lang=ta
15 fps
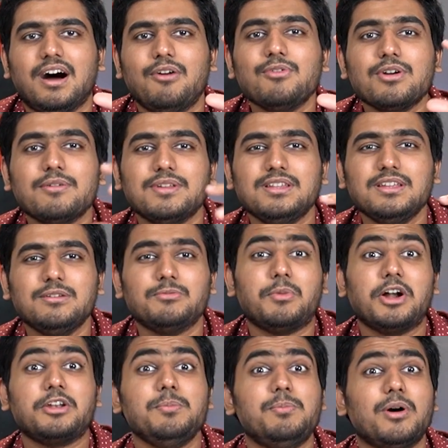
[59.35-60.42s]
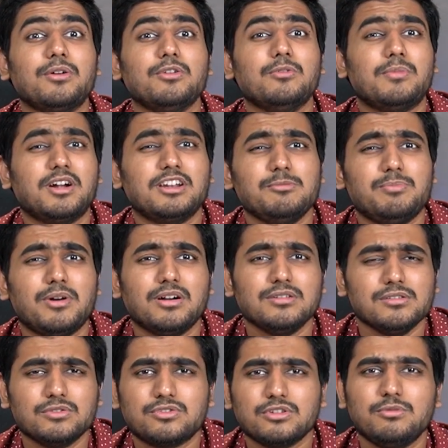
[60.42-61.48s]
அவங்க வந்து மாட்டிப்பாங்களோ
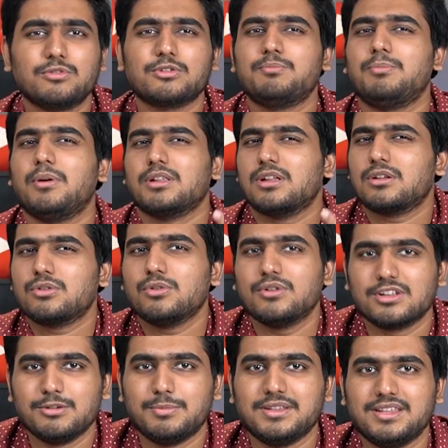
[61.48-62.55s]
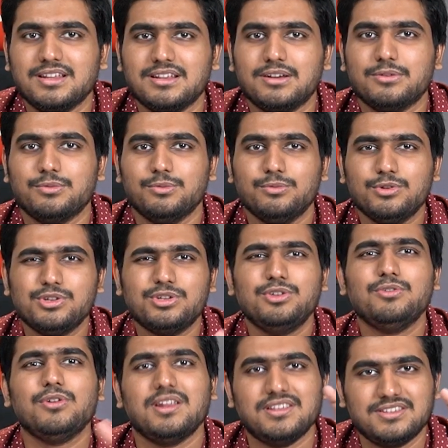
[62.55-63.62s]
மாட்டிப்பாங்களோன்னு சொல்லி ஒரு பதட்டம் இருக்குது பார்த்தீங்களா ஒரு
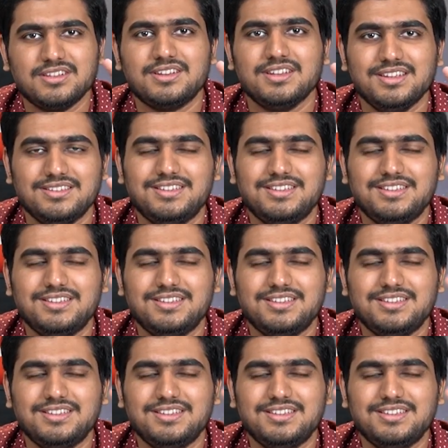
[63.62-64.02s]
க்யூராசிட்டி